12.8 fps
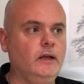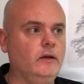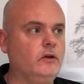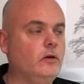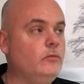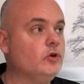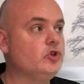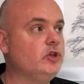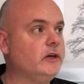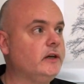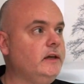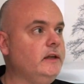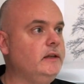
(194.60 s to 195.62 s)
comment
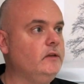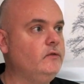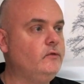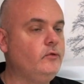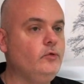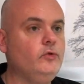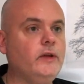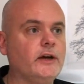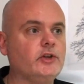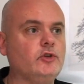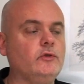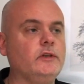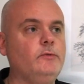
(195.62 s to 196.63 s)
gérer des flux
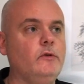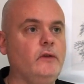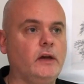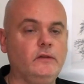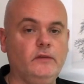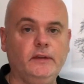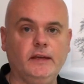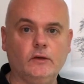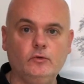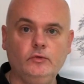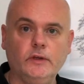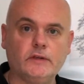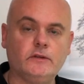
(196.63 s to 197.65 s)
d'argent qui peuvent arriver d'un
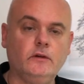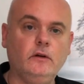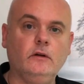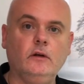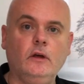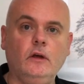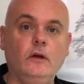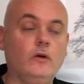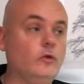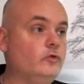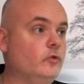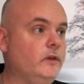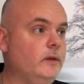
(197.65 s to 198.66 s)
coup, d'un seul,
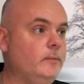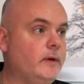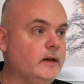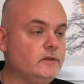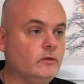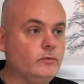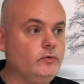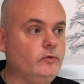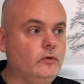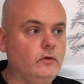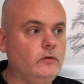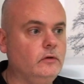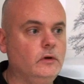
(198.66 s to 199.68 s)
quand on est par exemple une,
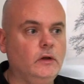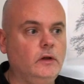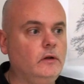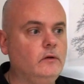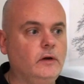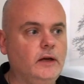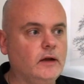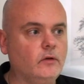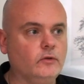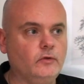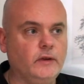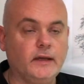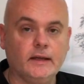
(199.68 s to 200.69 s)
euh, voilà,
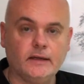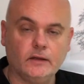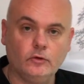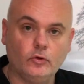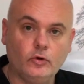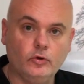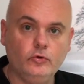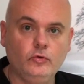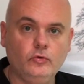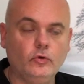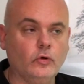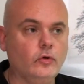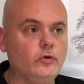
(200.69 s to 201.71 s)
quand on est quelqu'un de connu,
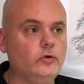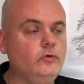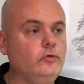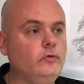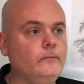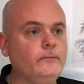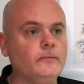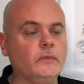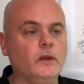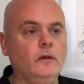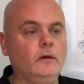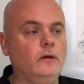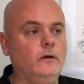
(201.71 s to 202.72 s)
de reconnu,
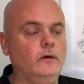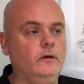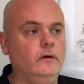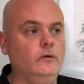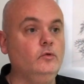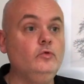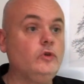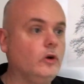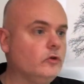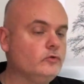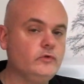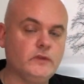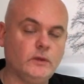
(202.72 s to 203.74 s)
euh, ou
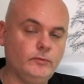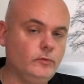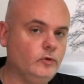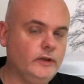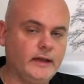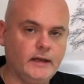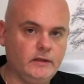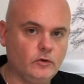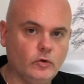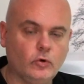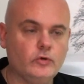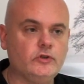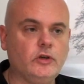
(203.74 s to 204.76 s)
quand tout simplement on a gagné une
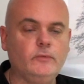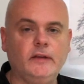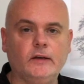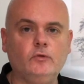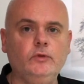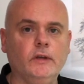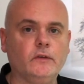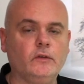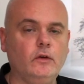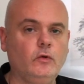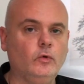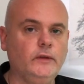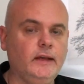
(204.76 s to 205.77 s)
grosse somme d'un coup d'un
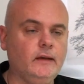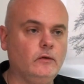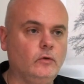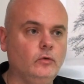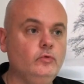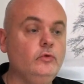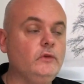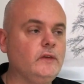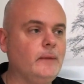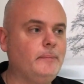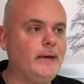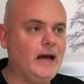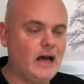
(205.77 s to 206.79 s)
seul, on ne on nous a
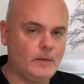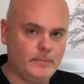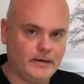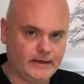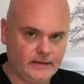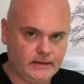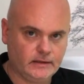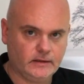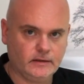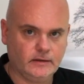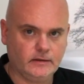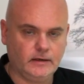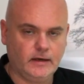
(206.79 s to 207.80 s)
pas appris
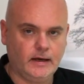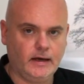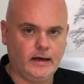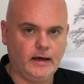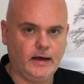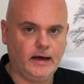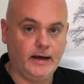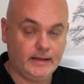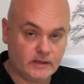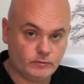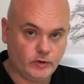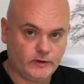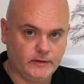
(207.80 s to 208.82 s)
à
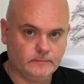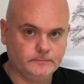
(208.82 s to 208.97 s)
l'exploiter.